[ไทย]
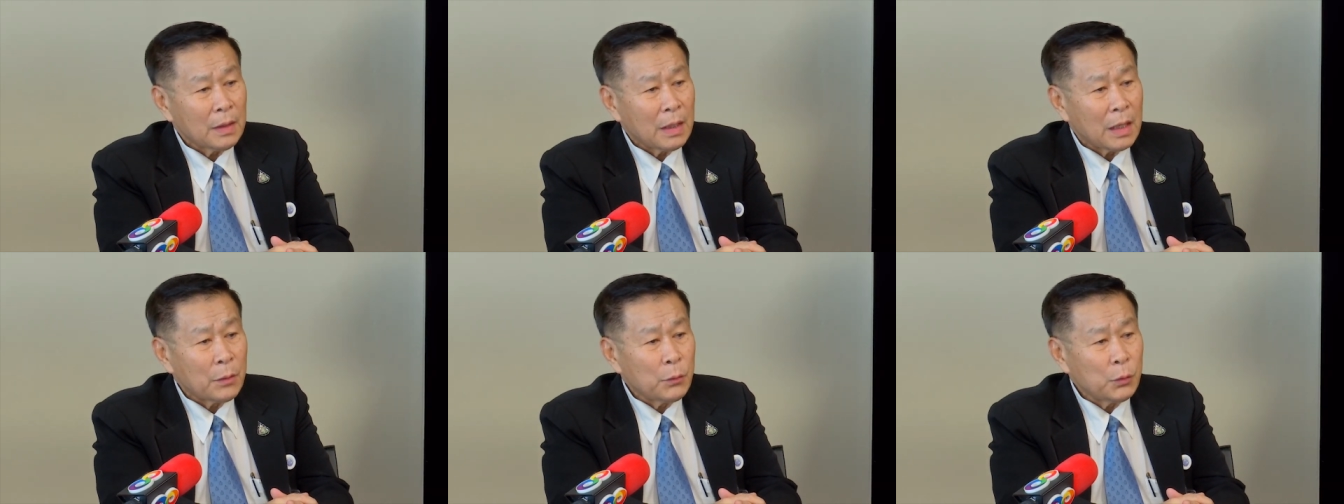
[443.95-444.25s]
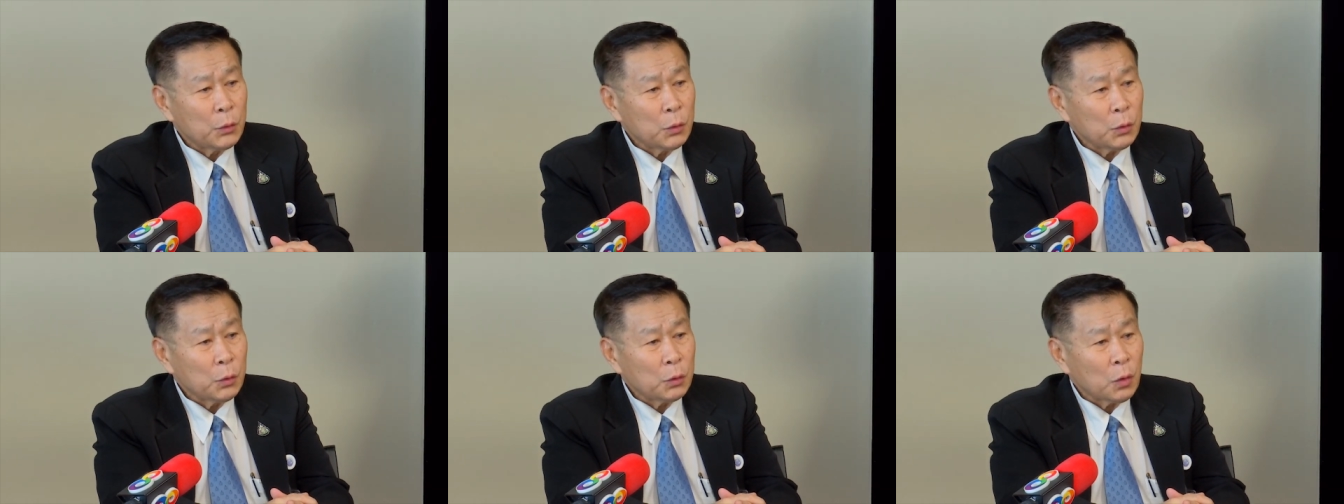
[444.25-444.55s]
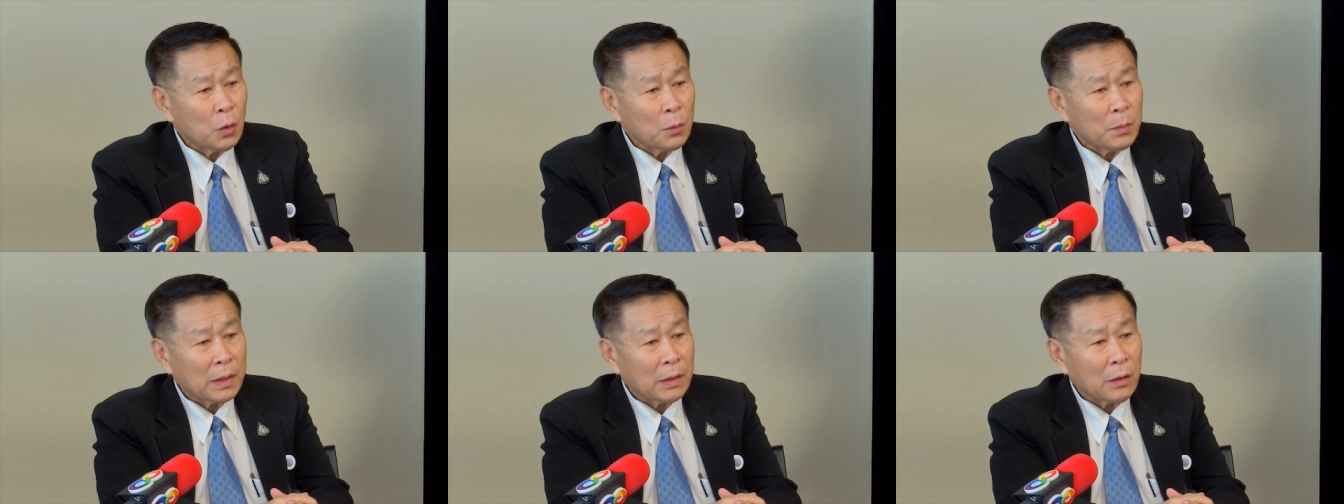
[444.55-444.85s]
อาวุธยุโทโธ
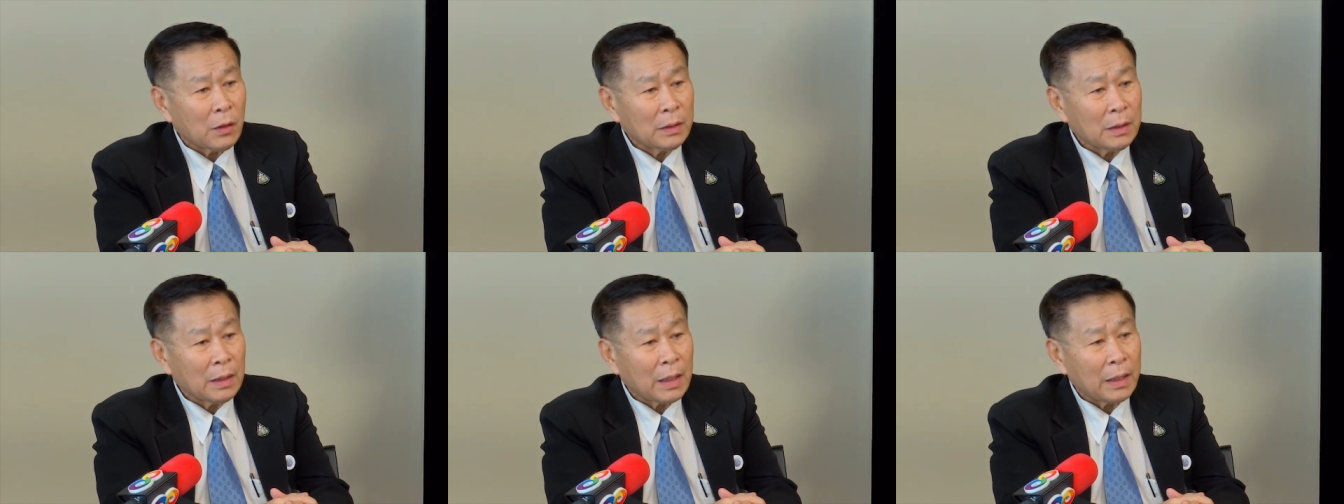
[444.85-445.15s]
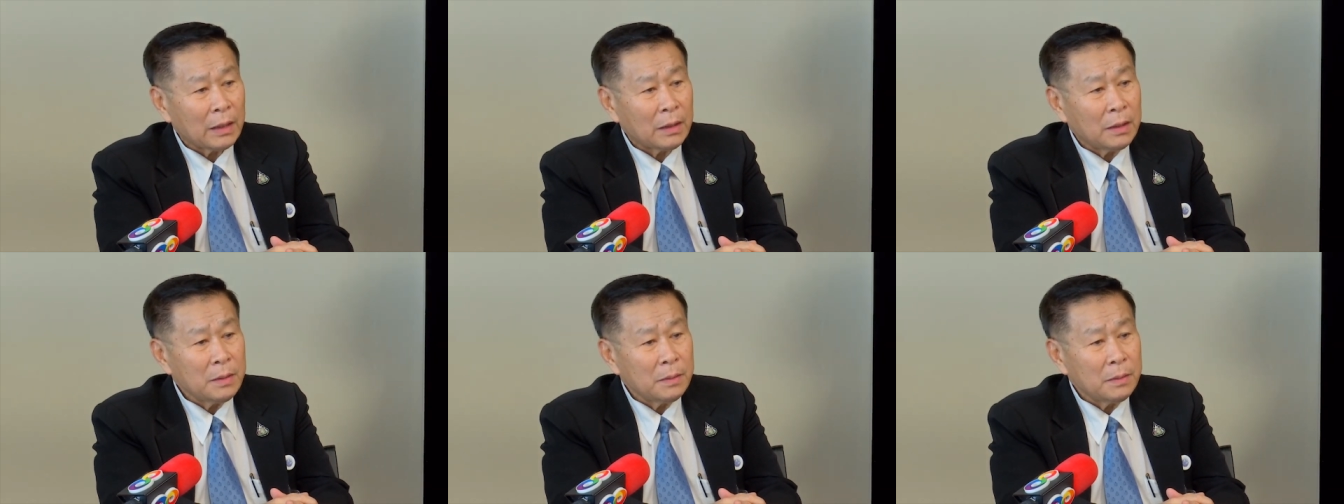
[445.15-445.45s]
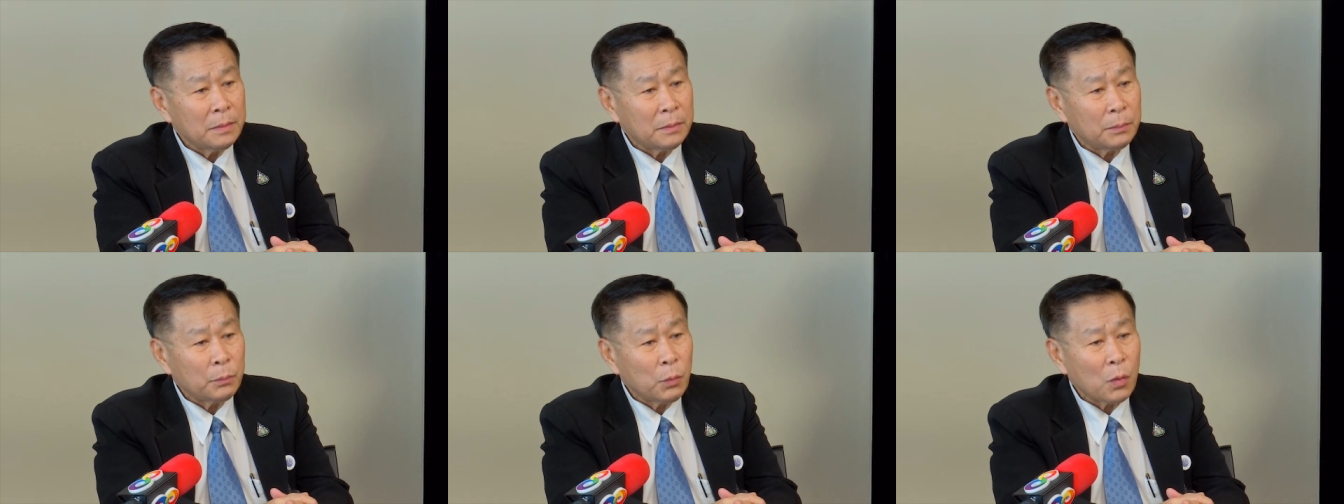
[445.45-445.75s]
ปกรณ์ทั้งหลายที่
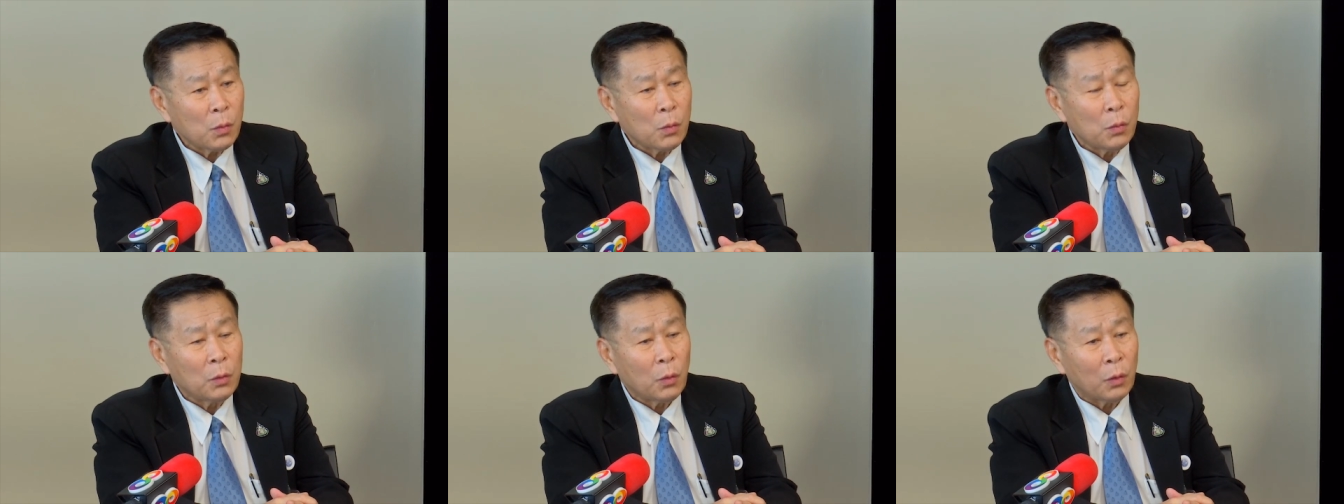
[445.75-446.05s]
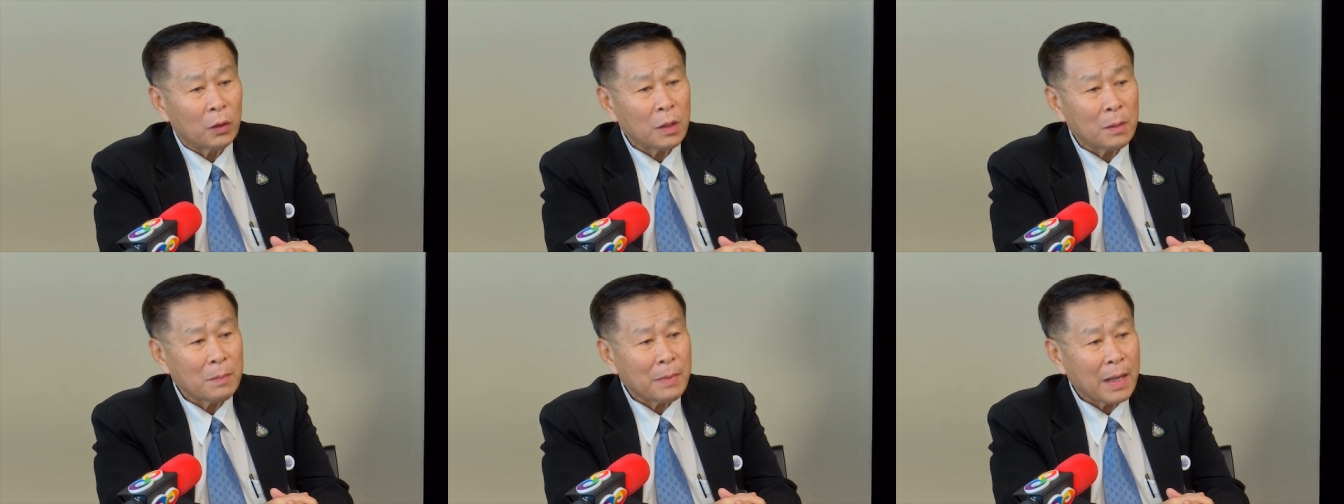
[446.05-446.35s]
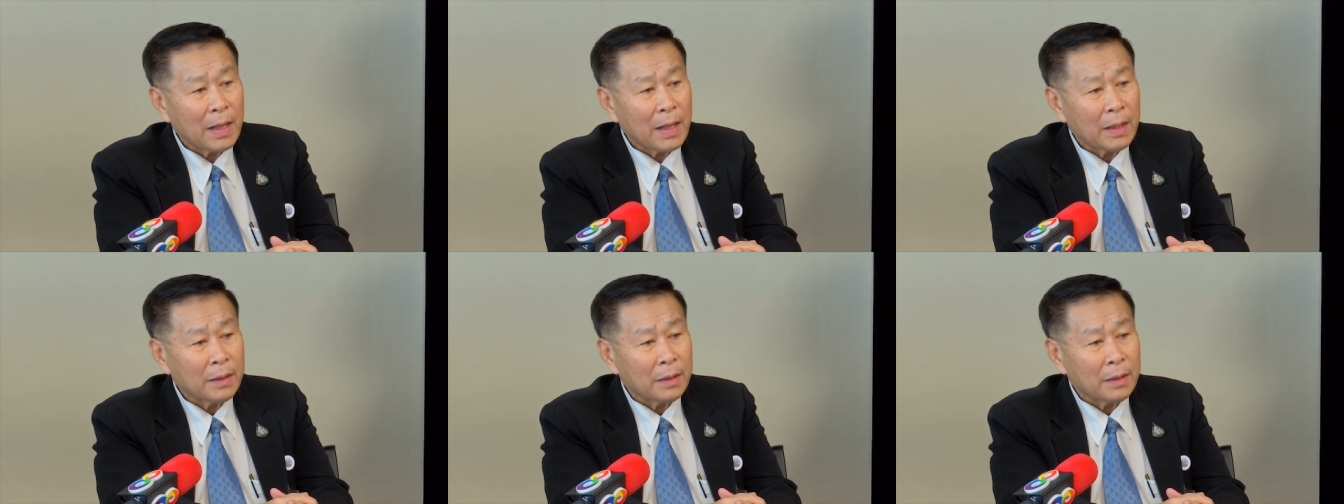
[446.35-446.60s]
พวกคุณขนเข้ามา